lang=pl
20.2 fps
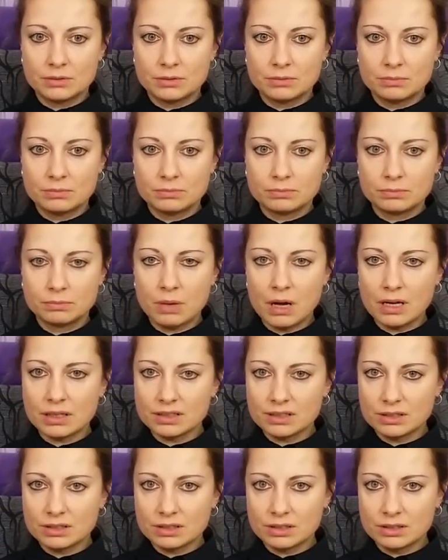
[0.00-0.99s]

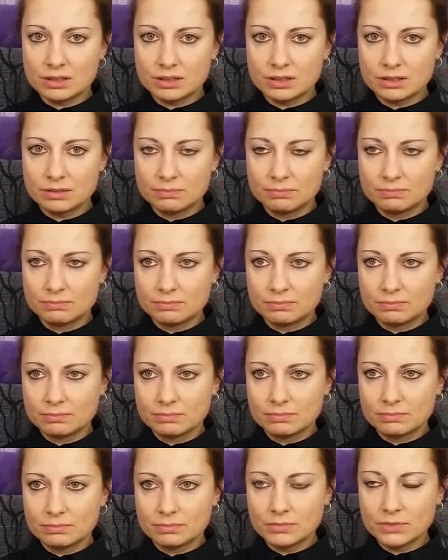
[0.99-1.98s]
bardzo,
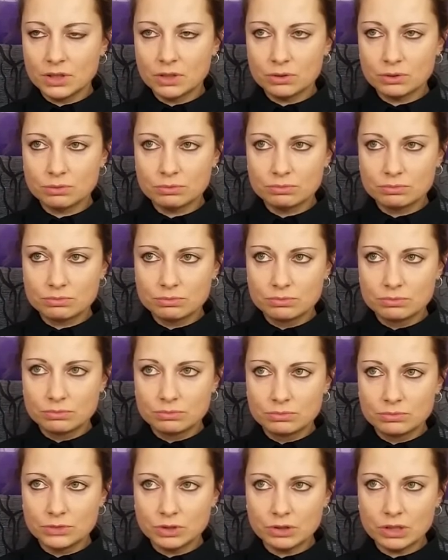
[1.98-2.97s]
no,
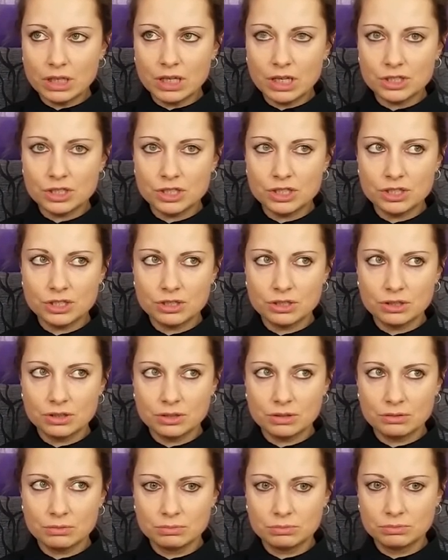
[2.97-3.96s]
no taka rzecz,
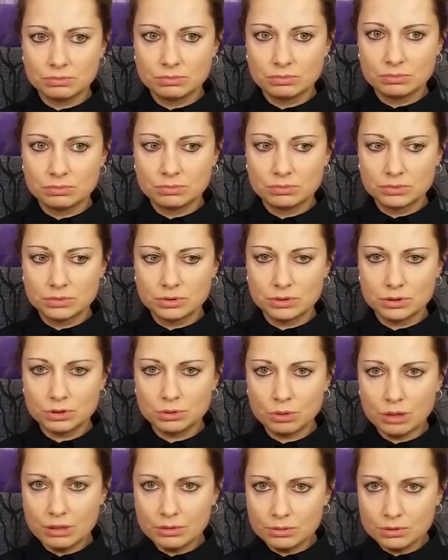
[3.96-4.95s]
z,
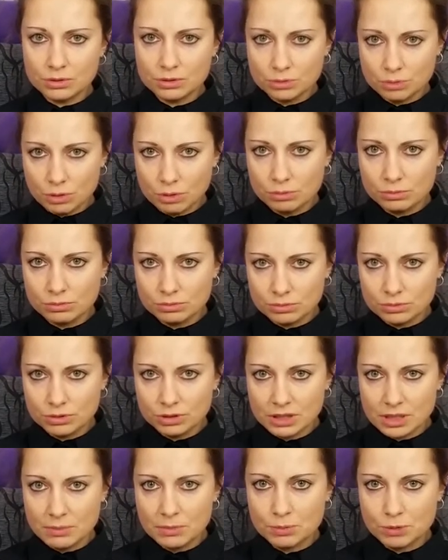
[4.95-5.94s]
której, z którą
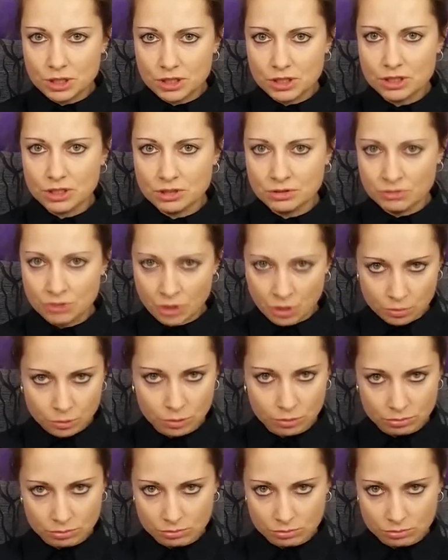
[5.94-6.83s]
chcemy przesiedzieć w domu